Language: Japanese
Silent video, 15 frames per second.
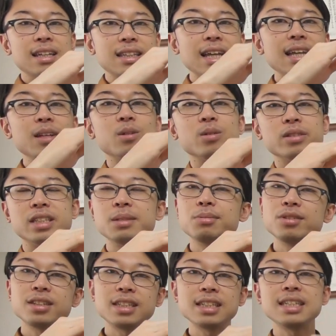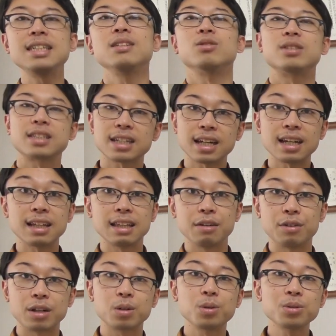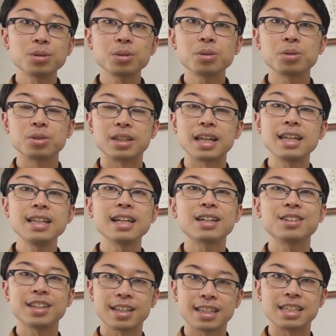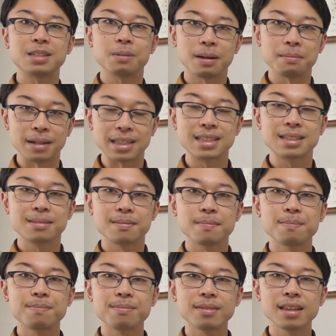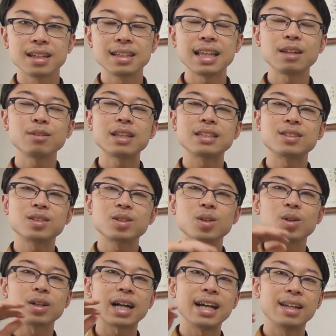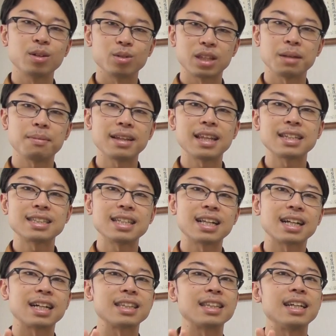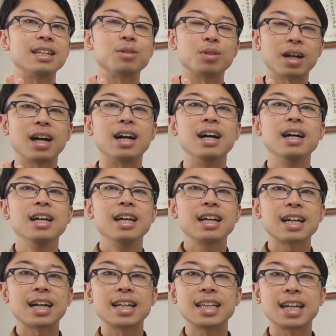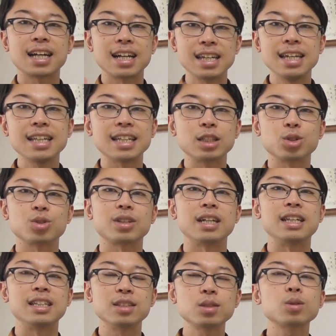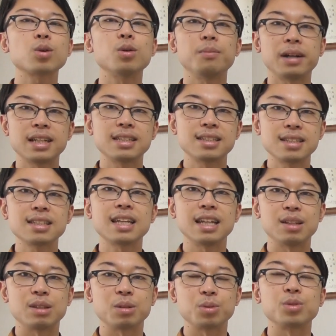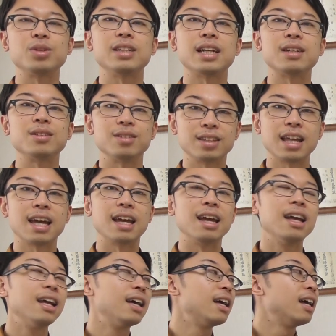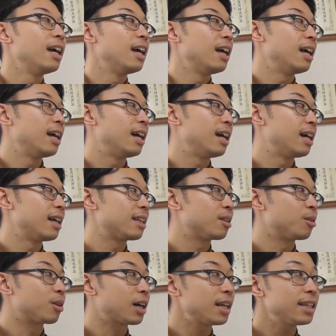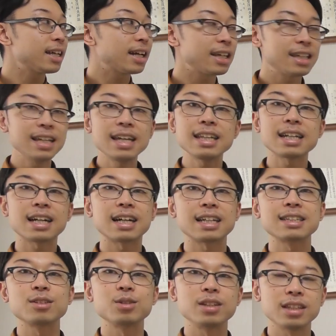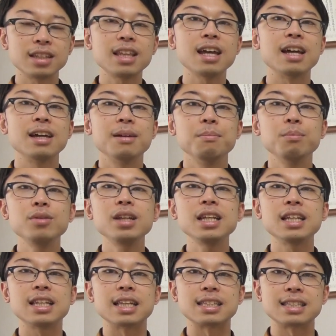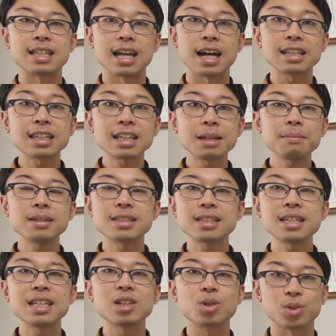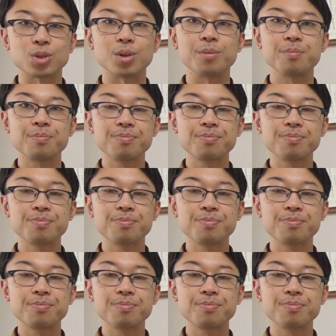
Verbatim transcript: 体温を自分自身の力ではコントロールできなくなってしまいますなのでずっと回路を手放せなかったりとか体が冷えた状態でずっと困り続けるってことになるので、えーと、体が冷えたからといって無理にですね温めすぎること